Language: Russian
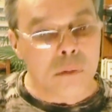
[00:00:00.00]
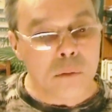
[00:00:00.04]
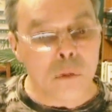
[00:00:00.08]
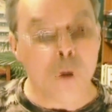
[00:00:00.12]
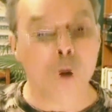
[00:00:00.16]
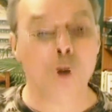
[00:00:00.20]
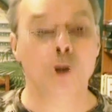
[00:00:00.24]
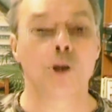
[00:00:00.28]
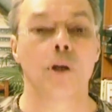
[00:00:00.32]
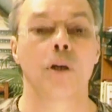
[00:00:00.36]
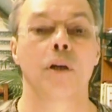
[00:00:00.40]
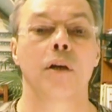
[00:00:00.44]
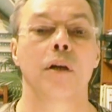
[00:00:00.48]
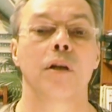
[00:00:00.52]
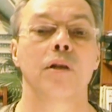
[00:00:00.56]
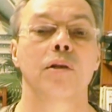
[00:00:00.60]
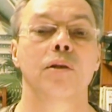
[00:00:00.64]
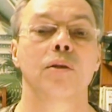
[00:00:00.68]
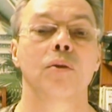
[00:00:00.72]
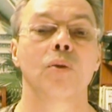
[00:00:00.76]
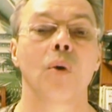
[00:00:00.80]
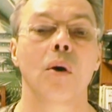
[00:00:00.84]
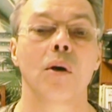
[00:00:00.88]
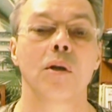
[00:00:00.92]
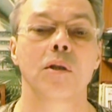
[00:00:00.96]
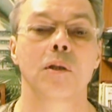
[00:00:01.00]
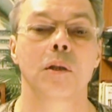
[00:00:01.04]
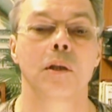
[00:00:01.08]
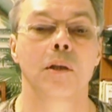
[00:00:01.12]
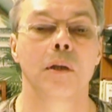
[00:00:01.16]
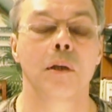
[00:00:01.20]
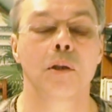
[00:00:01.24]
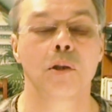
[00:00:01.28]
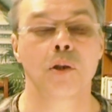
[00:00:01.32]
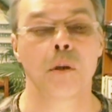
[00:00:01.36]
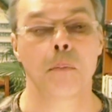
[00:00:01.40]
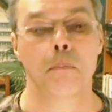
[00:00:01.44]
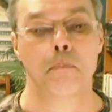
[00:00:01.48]
тот же Христос,
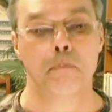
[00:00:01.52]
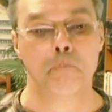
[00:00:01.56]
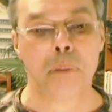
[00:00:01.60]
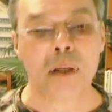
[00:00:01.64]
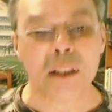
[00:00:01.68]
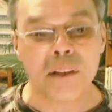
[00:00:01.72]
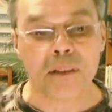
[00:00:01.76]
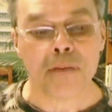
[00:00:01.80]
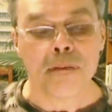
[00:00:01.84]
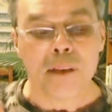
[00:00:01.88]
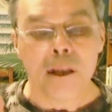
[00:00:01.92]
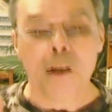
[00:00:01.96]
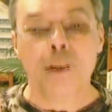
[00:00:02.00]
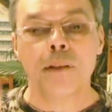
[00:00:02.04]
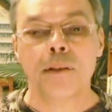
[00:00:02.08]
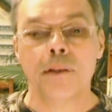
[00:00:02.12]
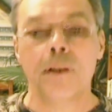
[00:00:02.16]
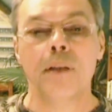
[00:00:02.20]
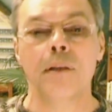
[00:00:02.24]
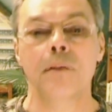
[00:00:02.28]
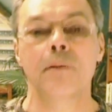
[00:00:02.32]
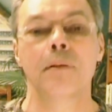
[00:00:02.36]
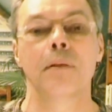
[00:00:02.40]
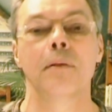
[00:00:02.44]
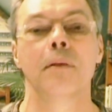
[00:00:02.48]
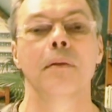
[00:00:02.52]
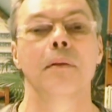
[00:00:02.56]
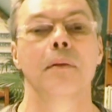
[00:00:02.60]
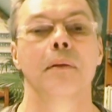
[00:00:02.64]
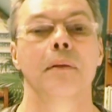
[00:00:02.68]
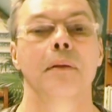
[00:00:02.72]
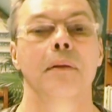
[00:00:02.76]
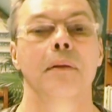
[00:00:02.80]
чтобы подтвердить